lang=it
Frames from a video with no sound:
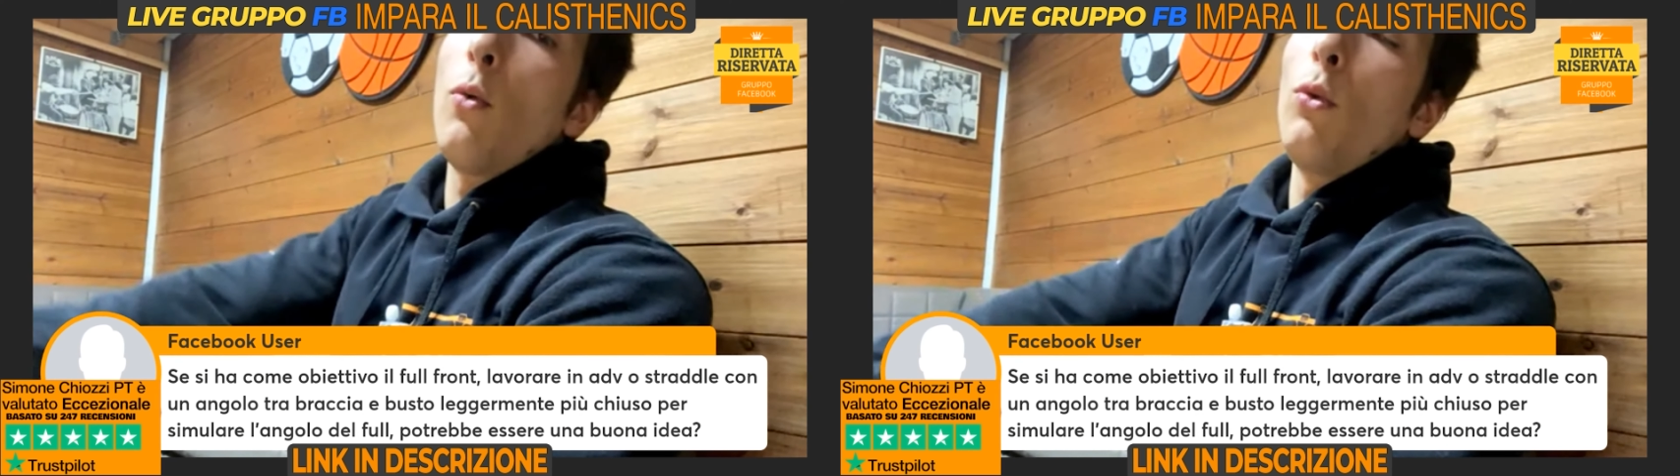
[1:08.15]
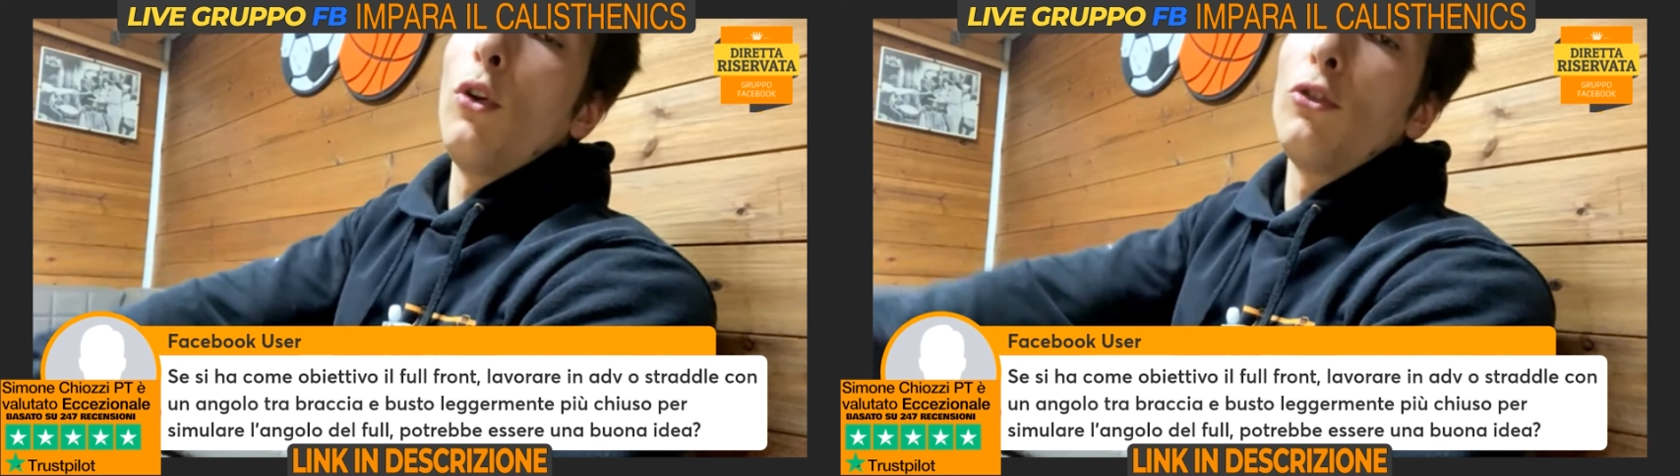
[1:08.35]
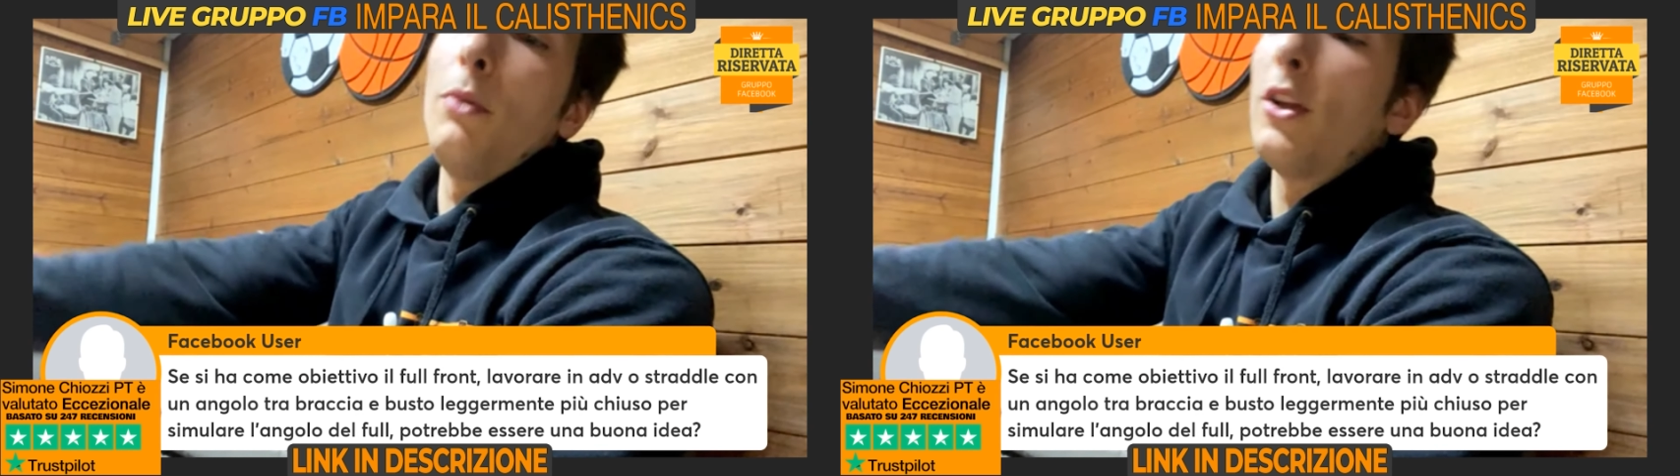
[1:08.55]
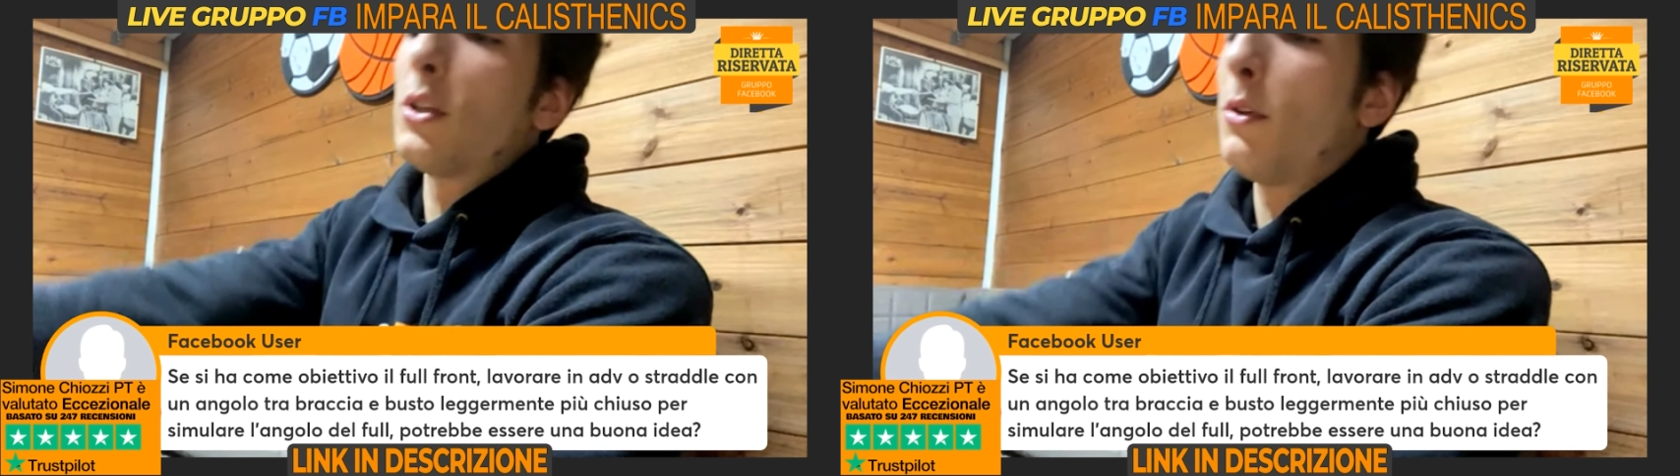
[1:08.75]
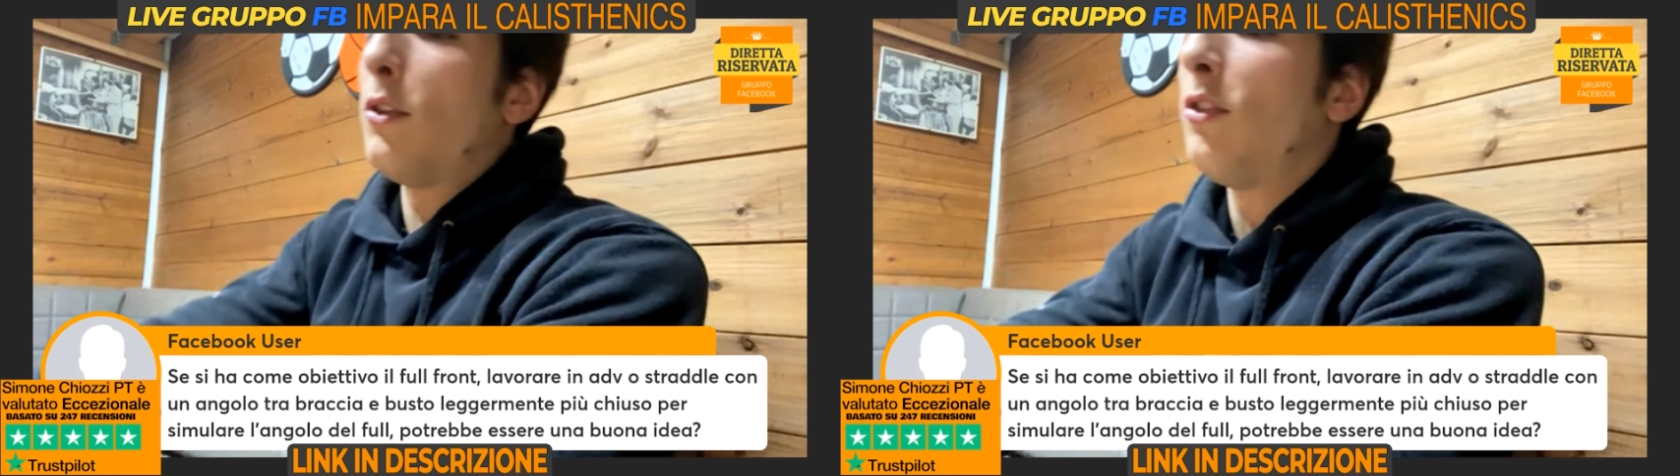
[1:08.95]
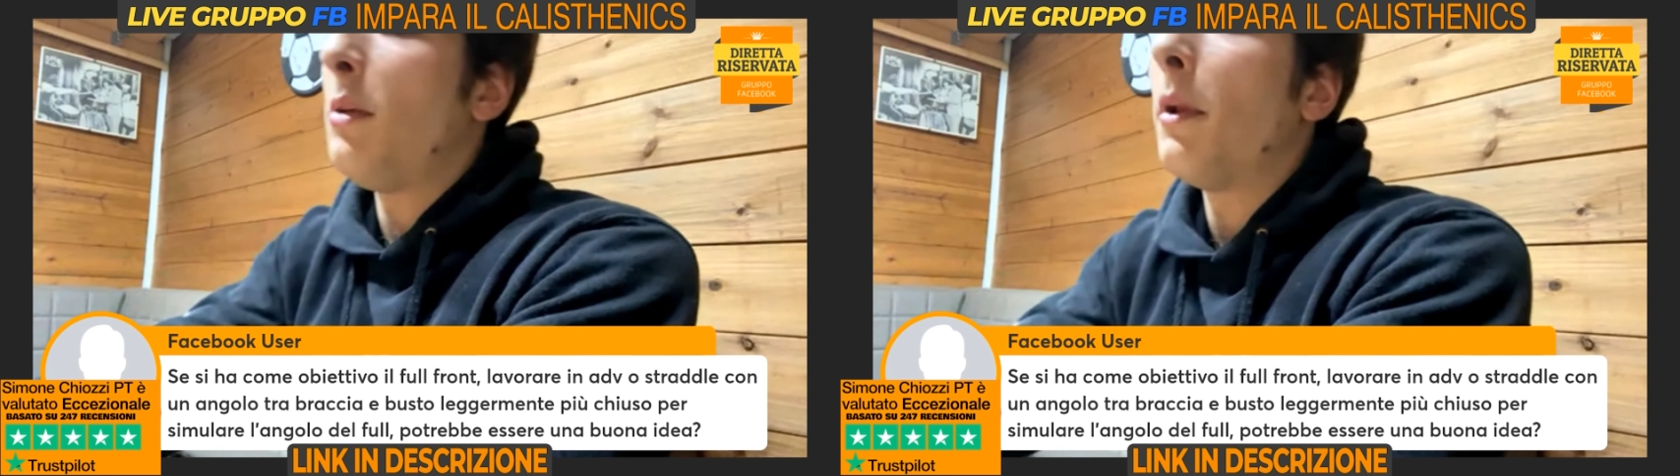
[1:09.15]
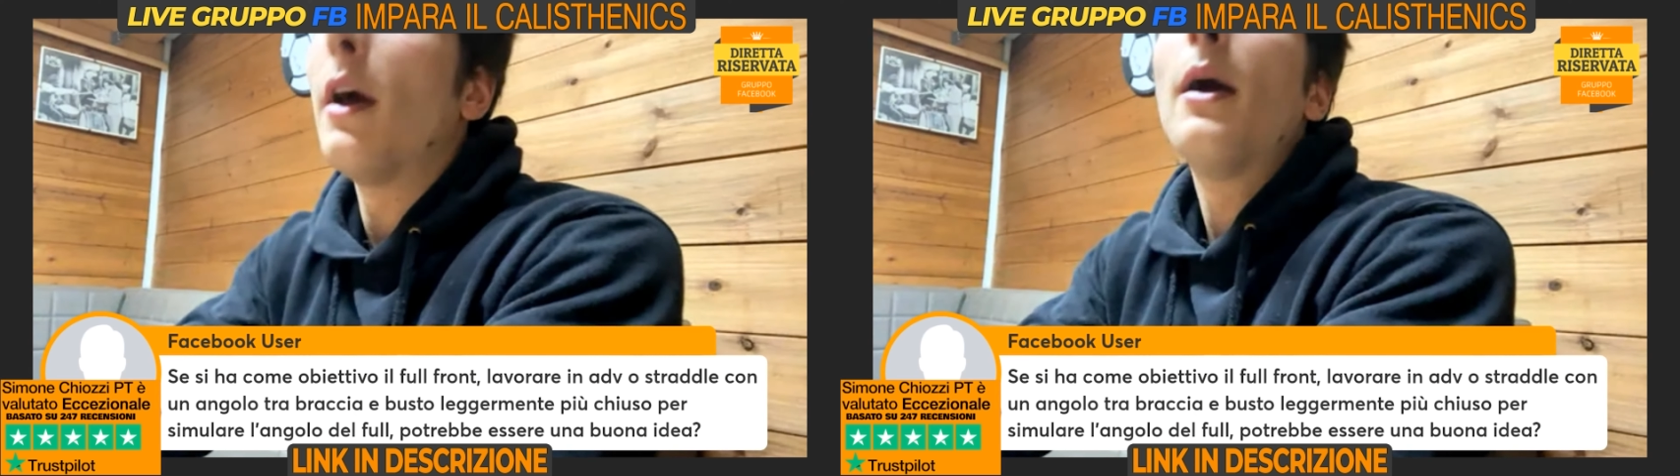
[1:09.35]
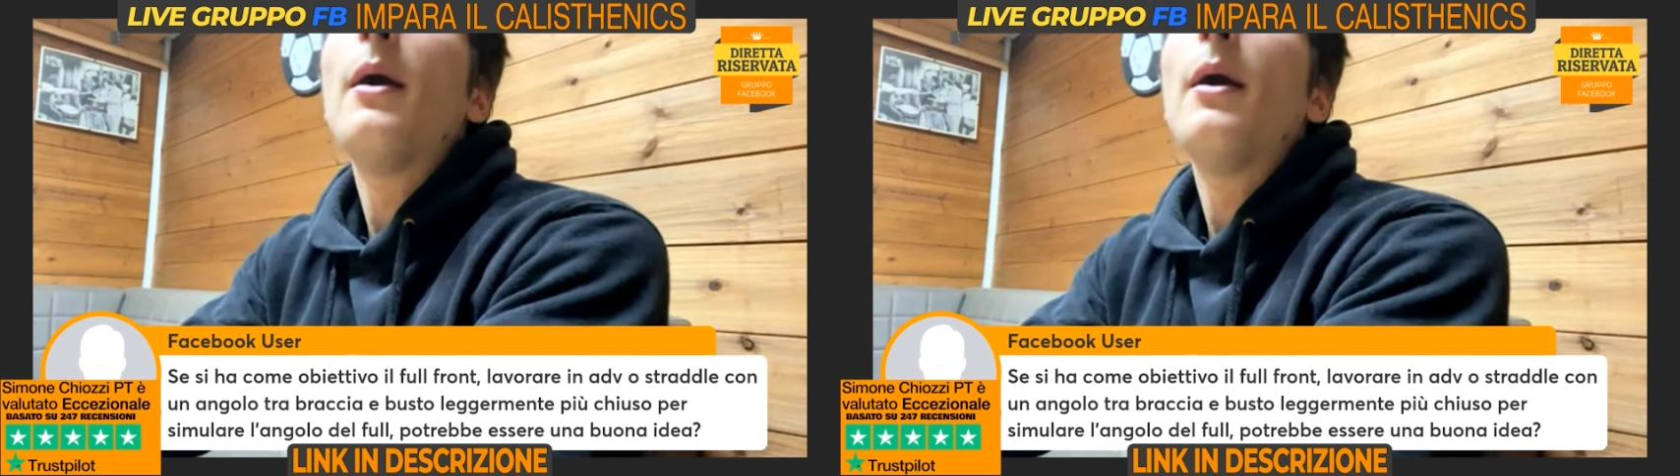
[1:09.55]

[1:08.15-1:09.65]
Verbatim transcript: comunque lo sbilanciamento è simile